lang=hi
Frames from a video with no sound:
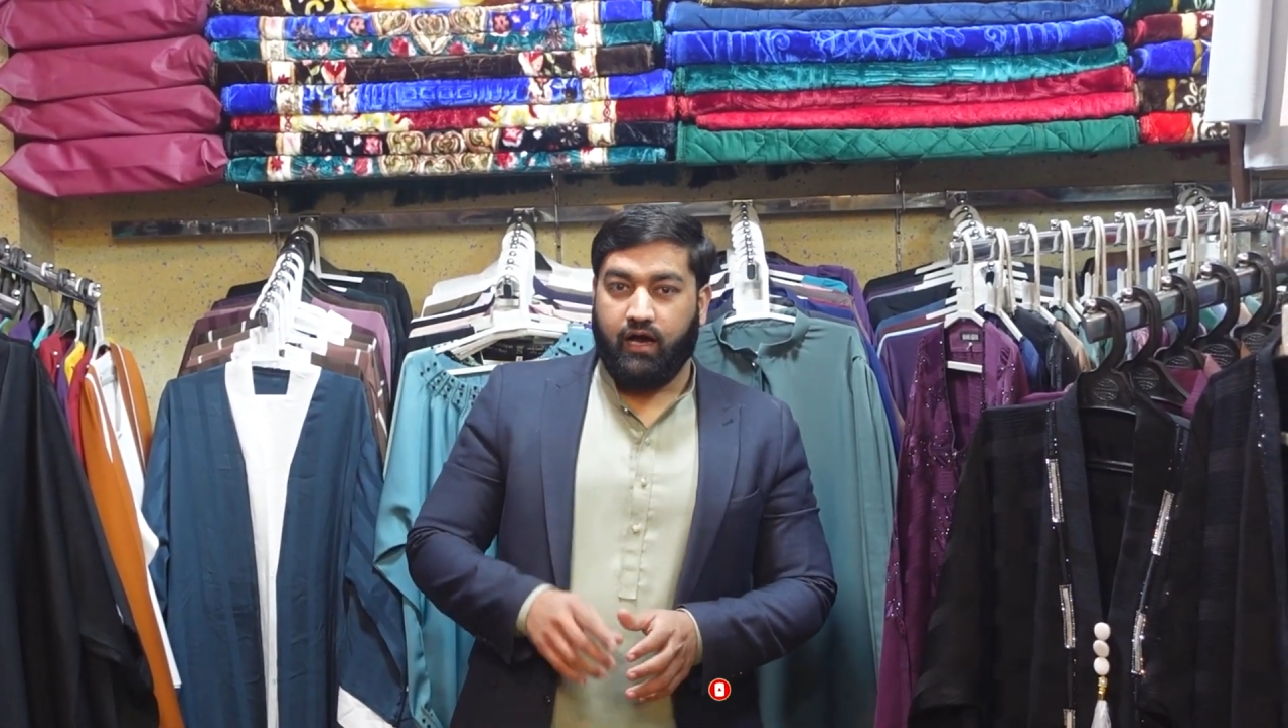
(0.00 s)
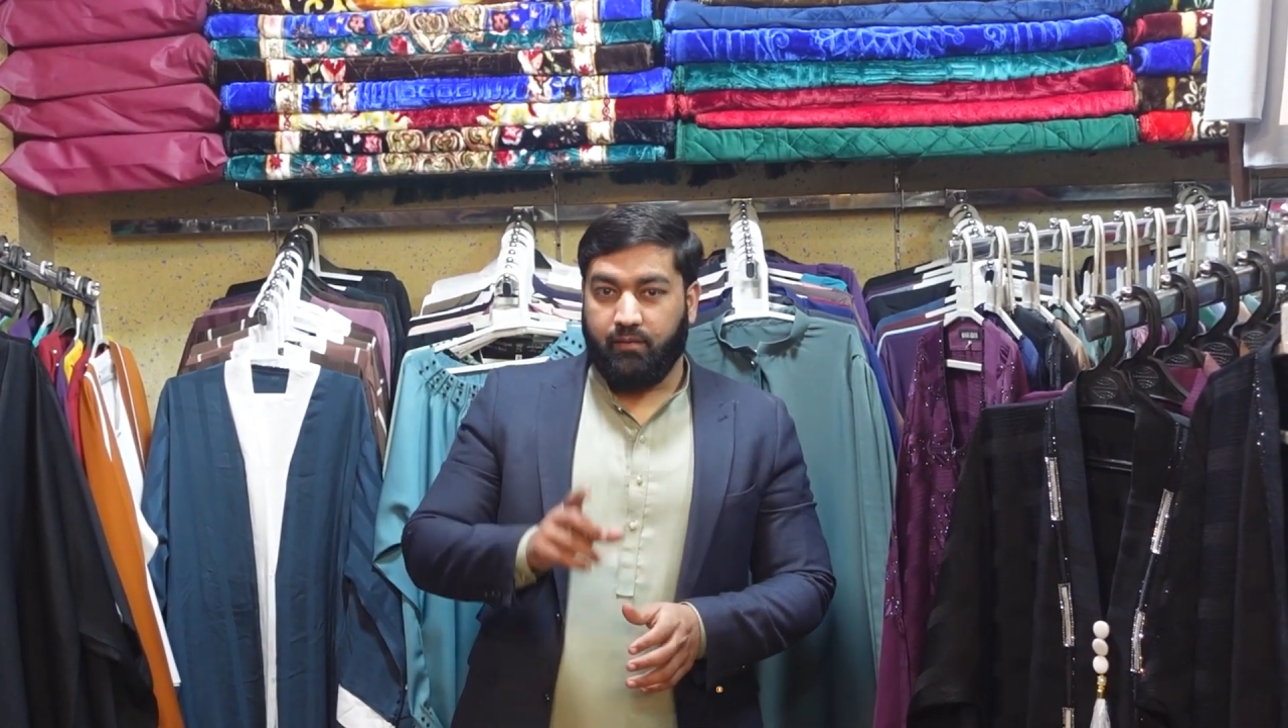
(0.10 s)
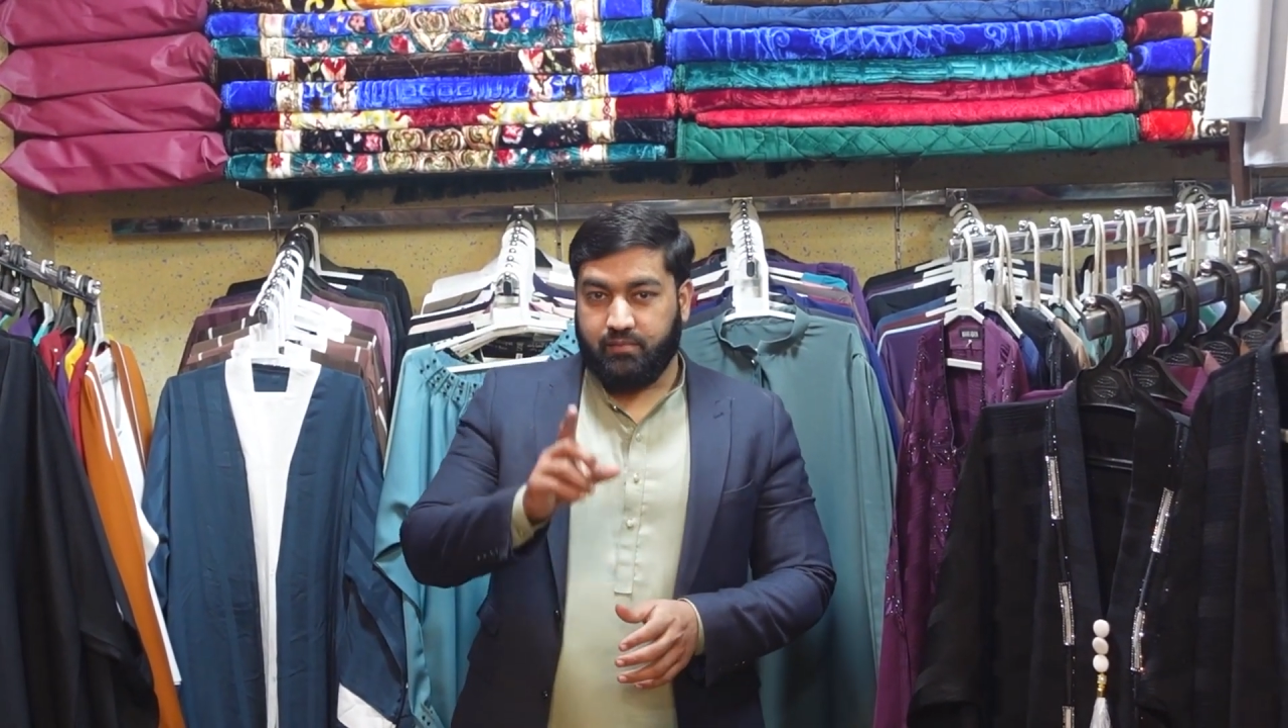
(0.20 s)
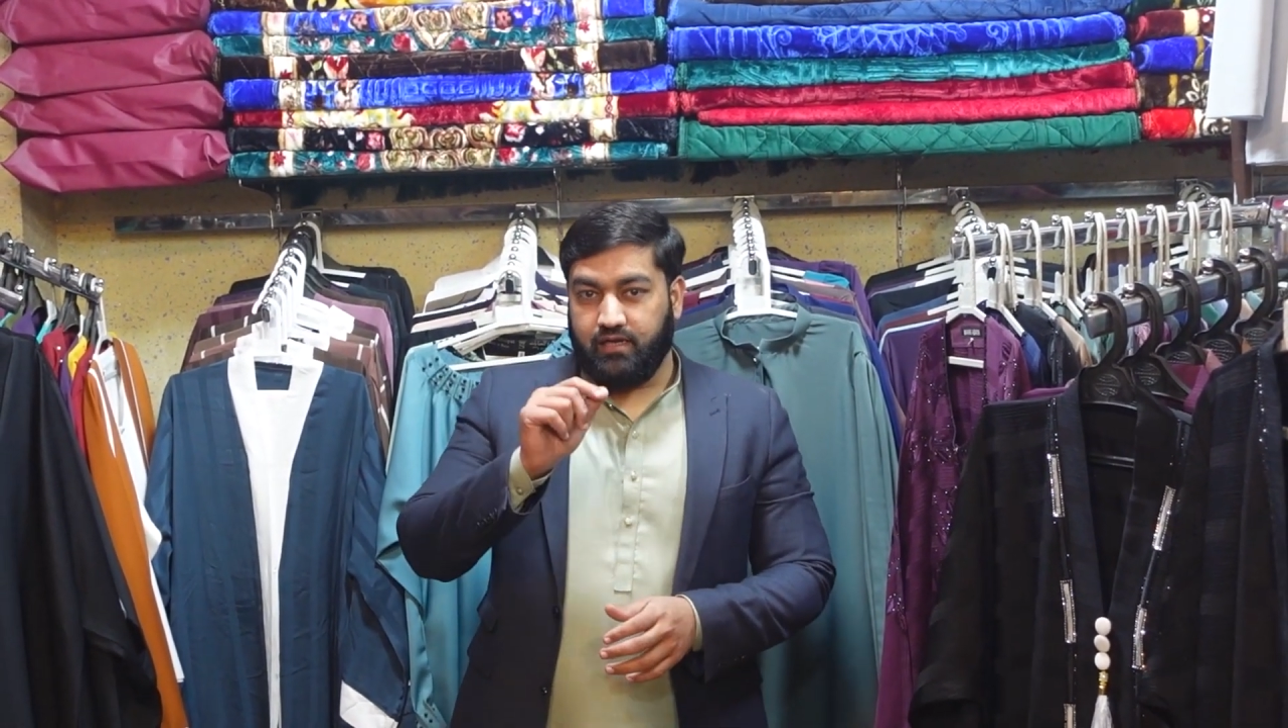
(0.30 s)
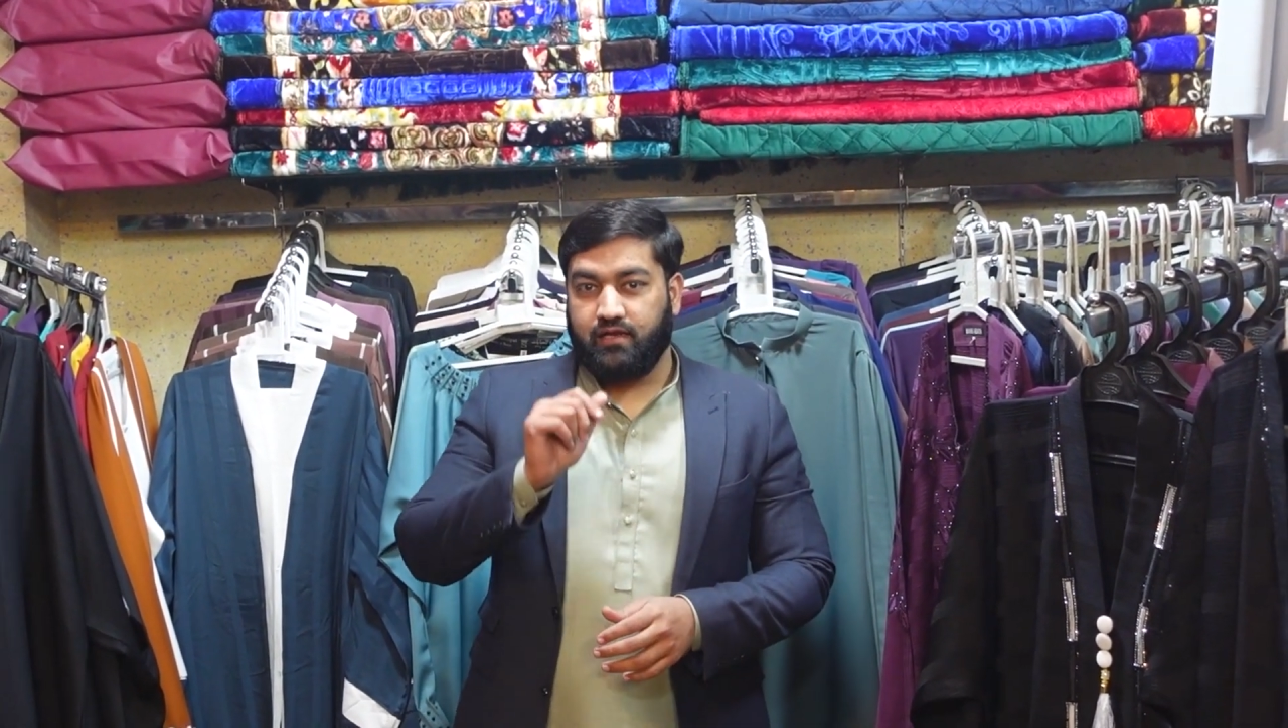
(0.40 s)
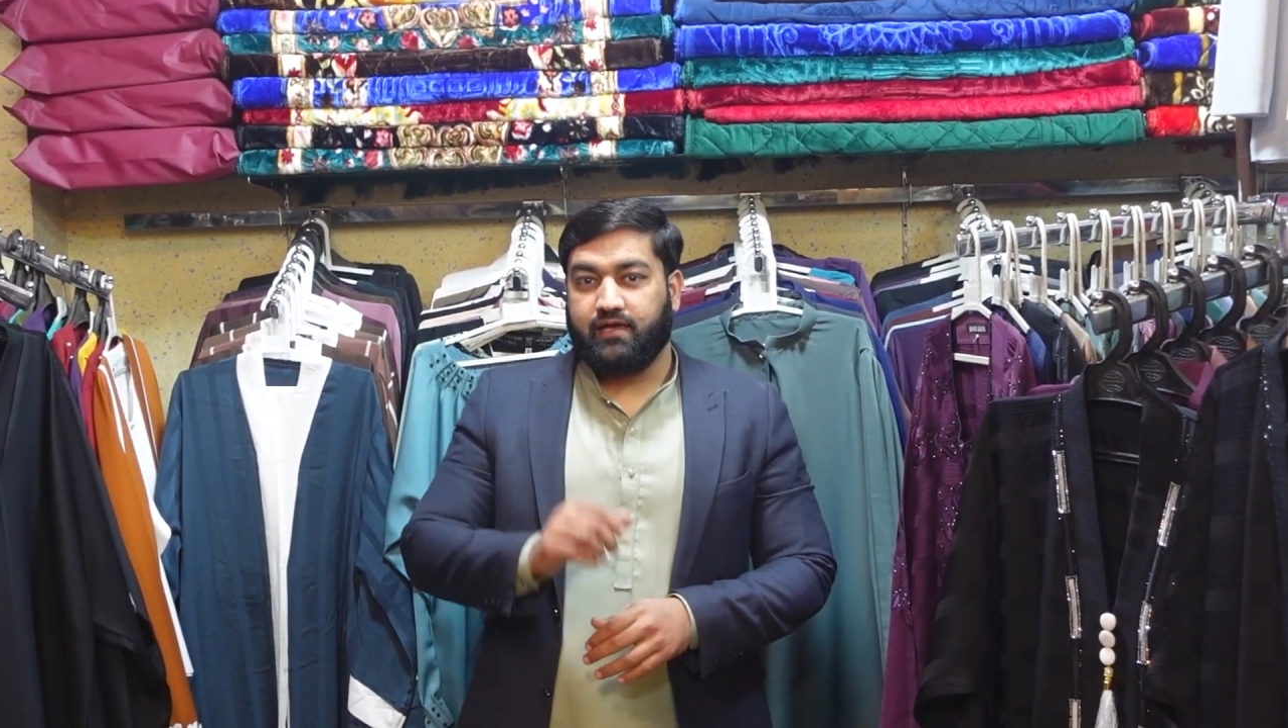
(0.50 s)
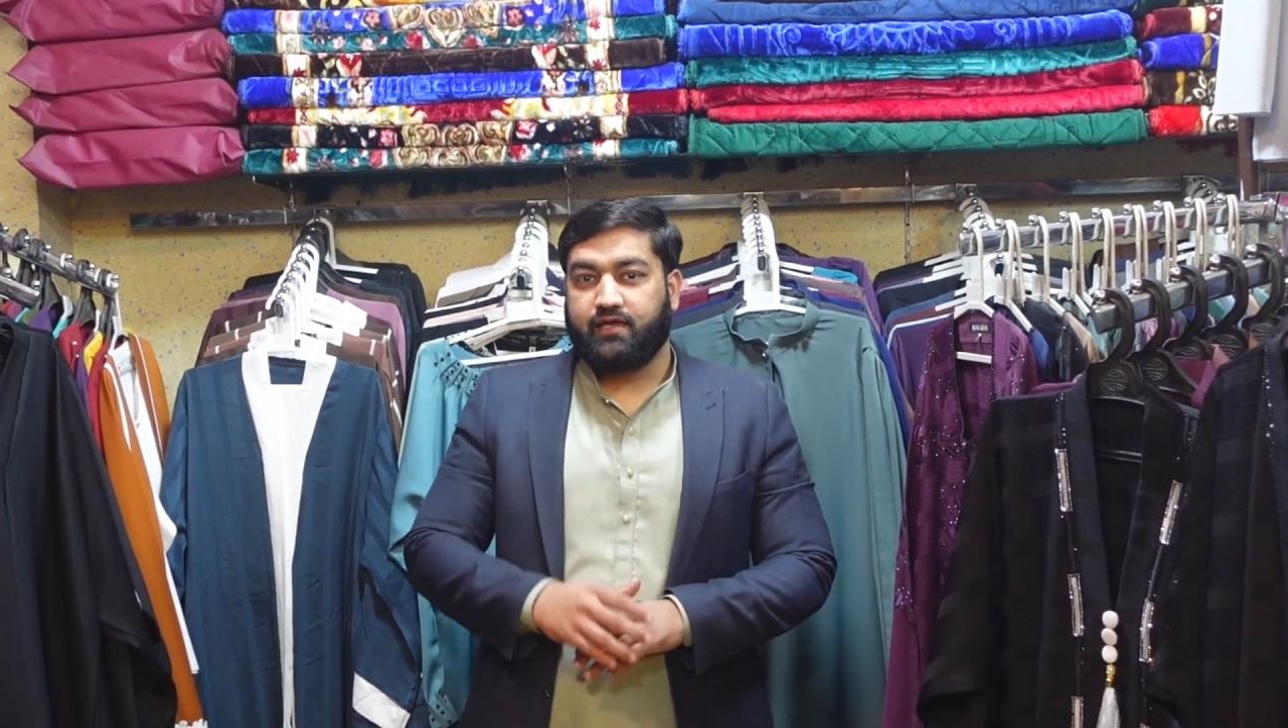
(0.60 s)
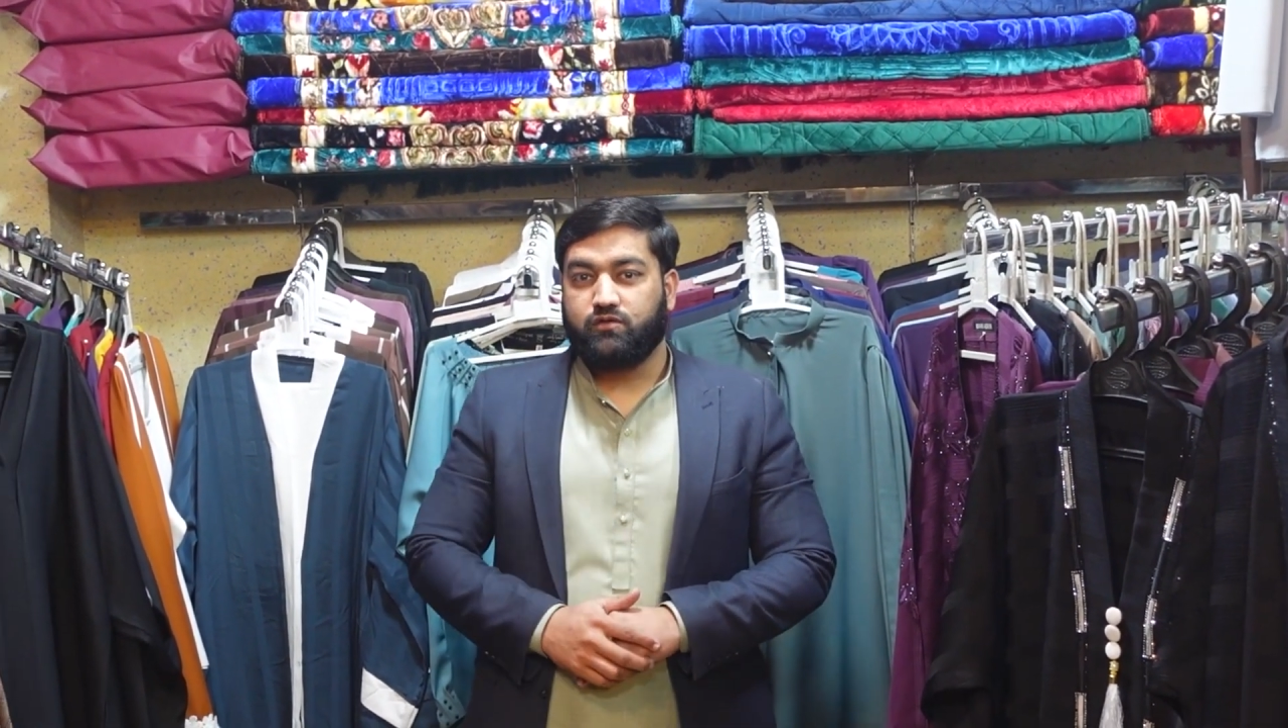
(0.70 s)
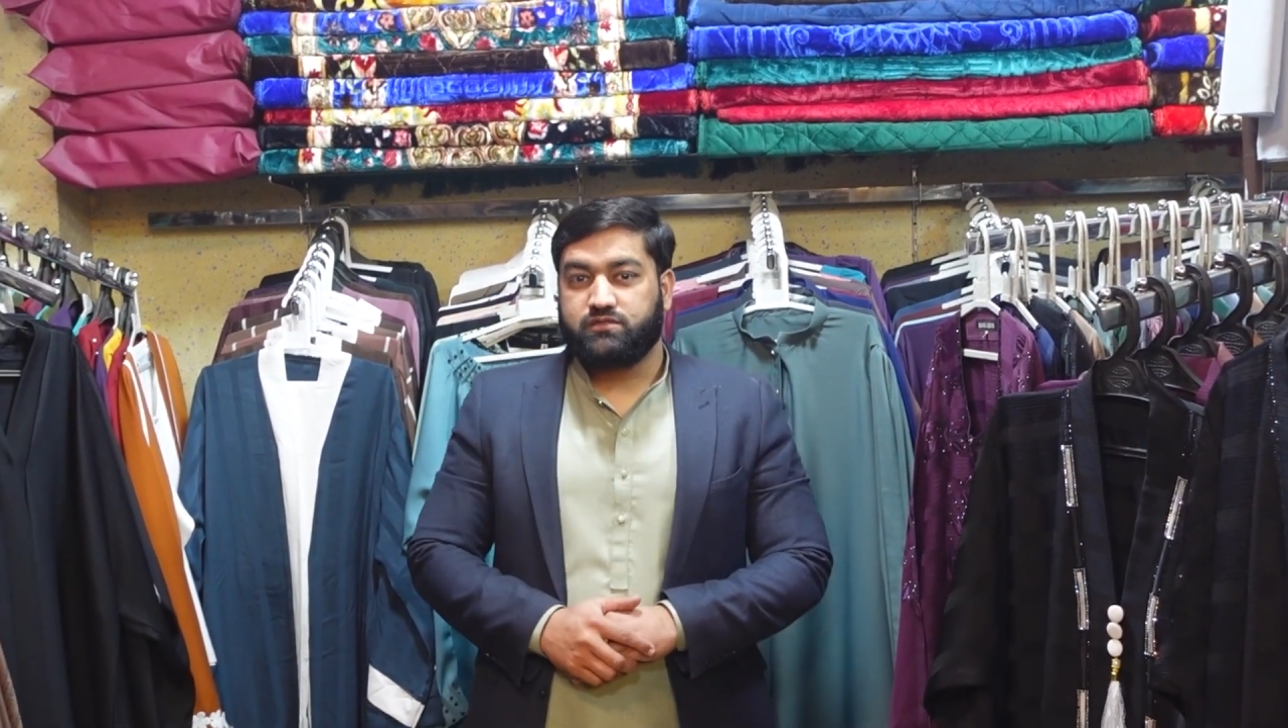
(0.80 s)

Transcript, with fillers: आपके लिए लेके हूँ